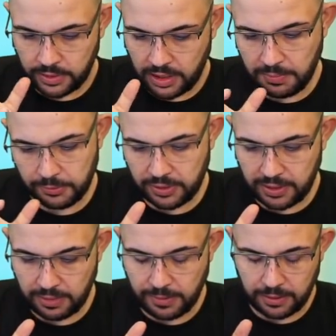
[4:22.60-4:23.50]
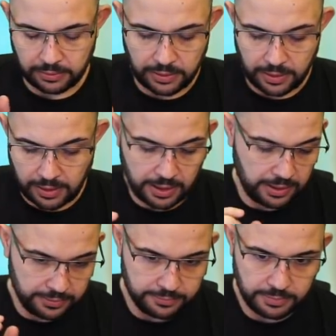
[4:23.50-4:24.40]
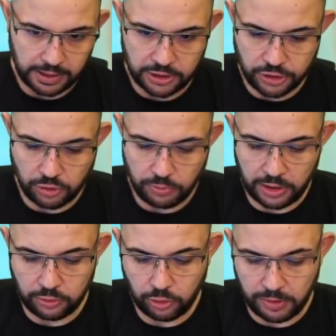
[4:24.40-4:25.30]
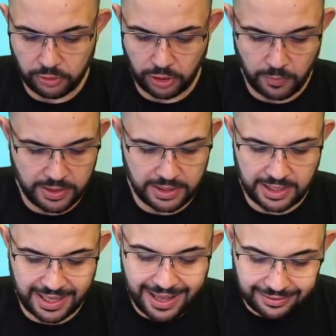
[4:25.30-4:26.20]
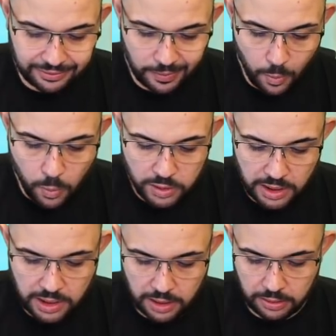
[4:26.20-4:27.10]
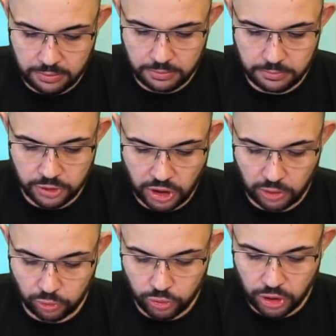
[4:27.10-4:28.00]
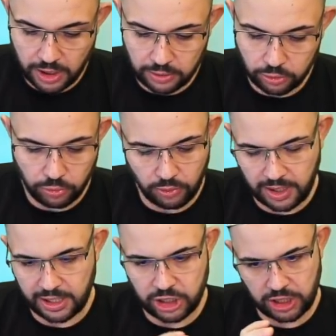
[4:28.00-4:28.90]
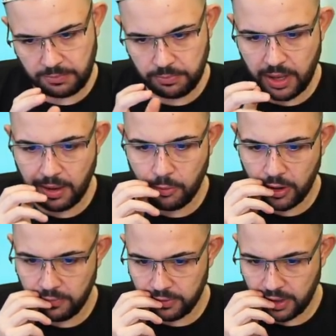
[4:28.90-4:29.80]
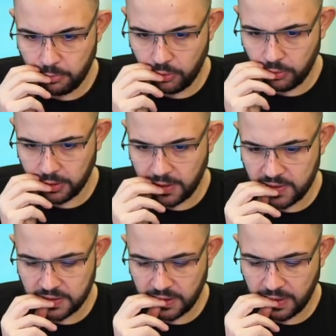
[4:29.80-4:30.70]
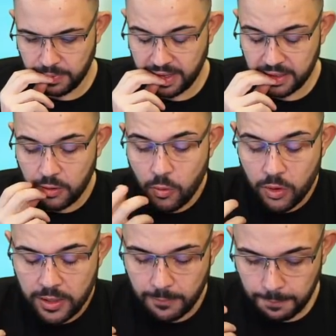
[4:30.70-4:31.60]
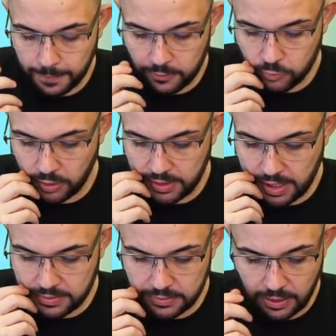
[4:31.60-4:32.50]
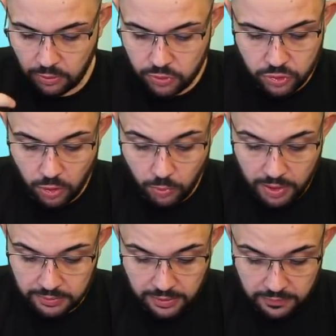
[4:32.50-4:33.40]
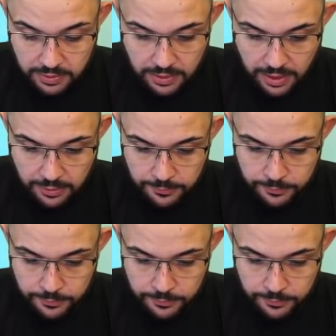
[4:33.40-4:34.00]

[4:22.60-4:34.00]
Ipoteticamente, eh, mi ha lasciato pure il domatore, quindi di carte utili 100-100 non è che ce l'abbiamo, eh. Vediamo, ok, strega madre lui, sulla destra non so quanta vita